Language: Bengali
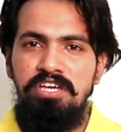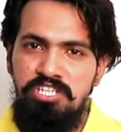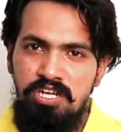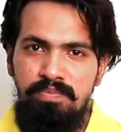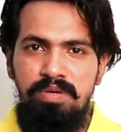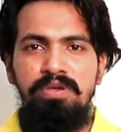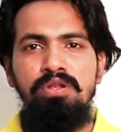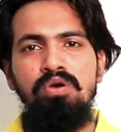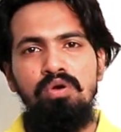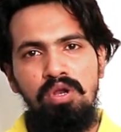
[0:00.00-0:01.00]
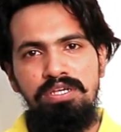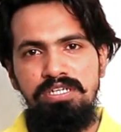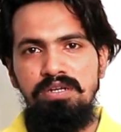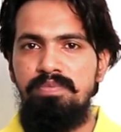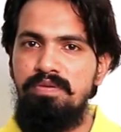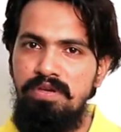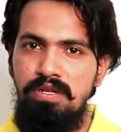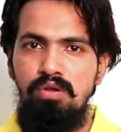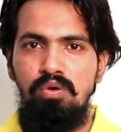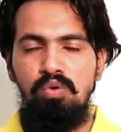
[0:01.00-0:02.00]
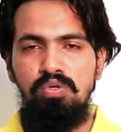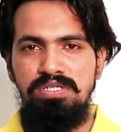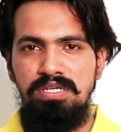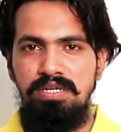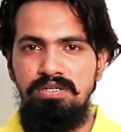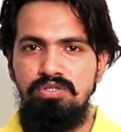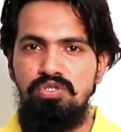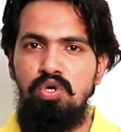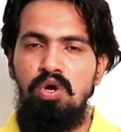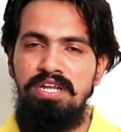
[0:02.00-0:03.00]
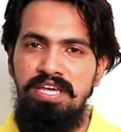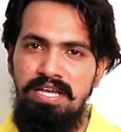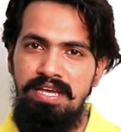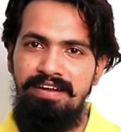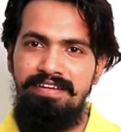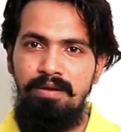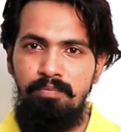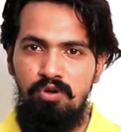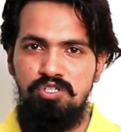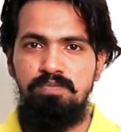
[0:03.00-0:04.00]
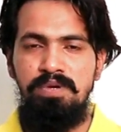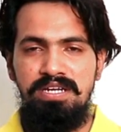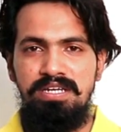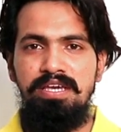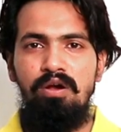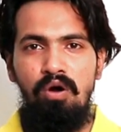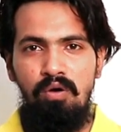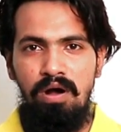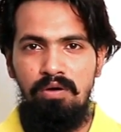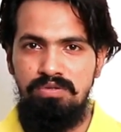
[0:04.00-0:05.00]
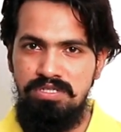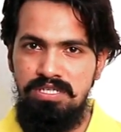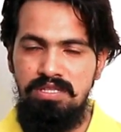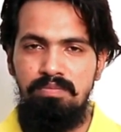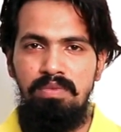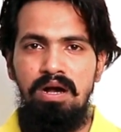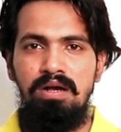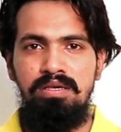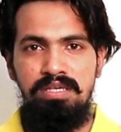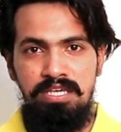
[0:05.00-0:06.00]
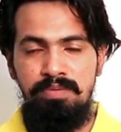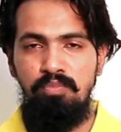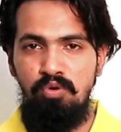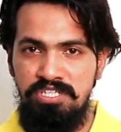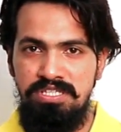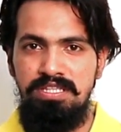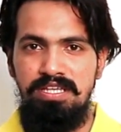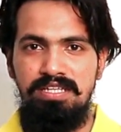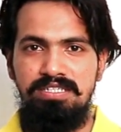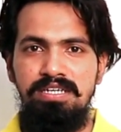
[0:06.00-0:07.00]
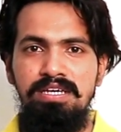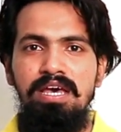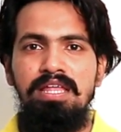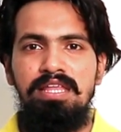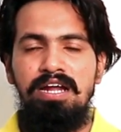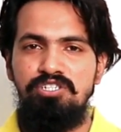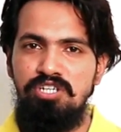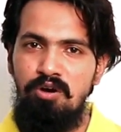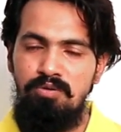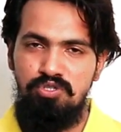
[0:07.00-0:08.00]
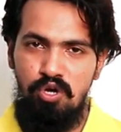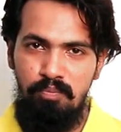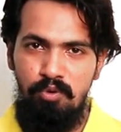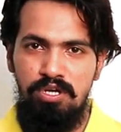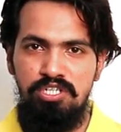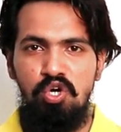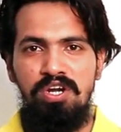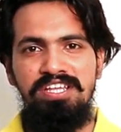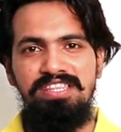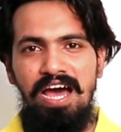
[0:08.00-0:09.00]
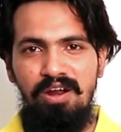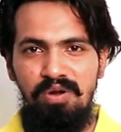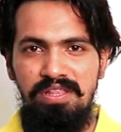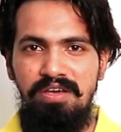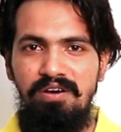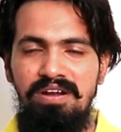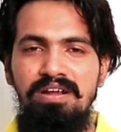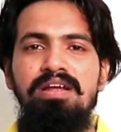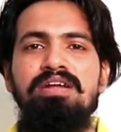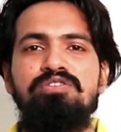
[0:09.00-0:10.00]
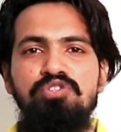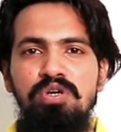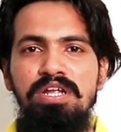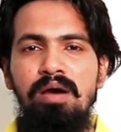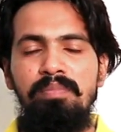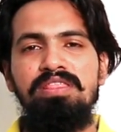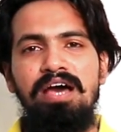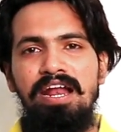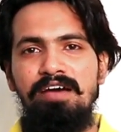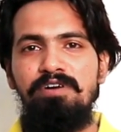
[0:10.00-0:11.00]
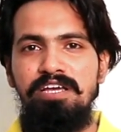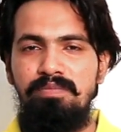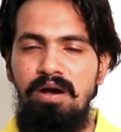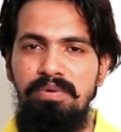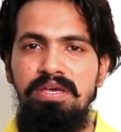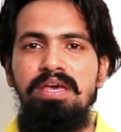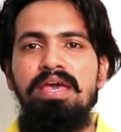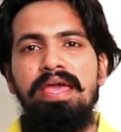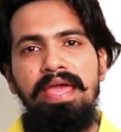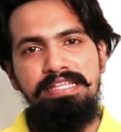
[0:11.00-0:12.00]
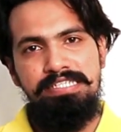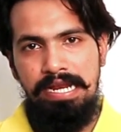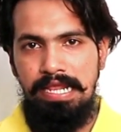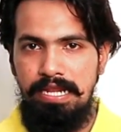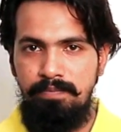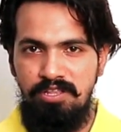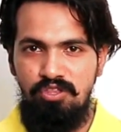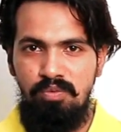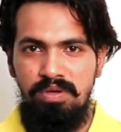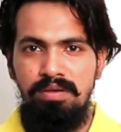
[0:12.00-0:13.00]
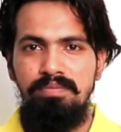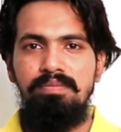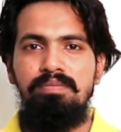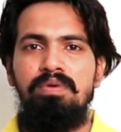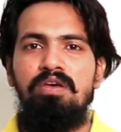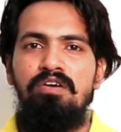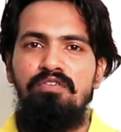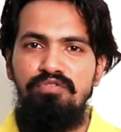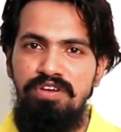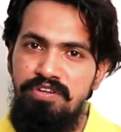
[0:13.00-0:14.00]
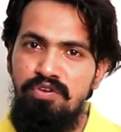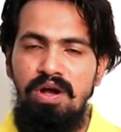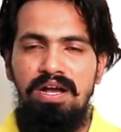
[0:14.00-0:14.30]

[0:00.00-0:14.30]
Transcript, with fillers: দেশের বিভিন্ন কলেজের বিভিন্ন কোর্সের সঠিক কেরিয়ার প্রসপেক্ট কি হওয়া উচিত বা কি পরিস্থিতি আছে তার সম্পর্কে সঠিক ধারণা দেওয়ার জন্য আমরা ধারাবাহিকভাবে এই চ্যানেলের মাধ্যমে ভিডিও